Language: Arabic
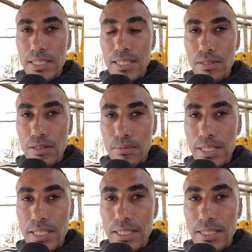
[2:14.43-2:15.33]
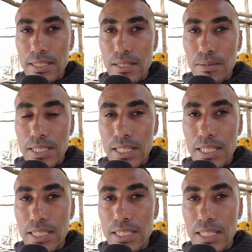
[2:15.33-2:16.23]
اثنين وربعين
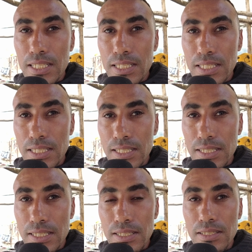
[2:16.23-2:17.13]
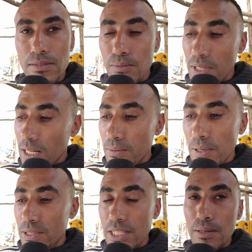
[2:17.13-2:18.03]
ربعتاش حداش مرحبا
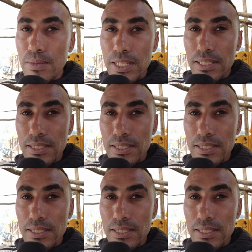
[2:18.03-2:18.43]
بالجميع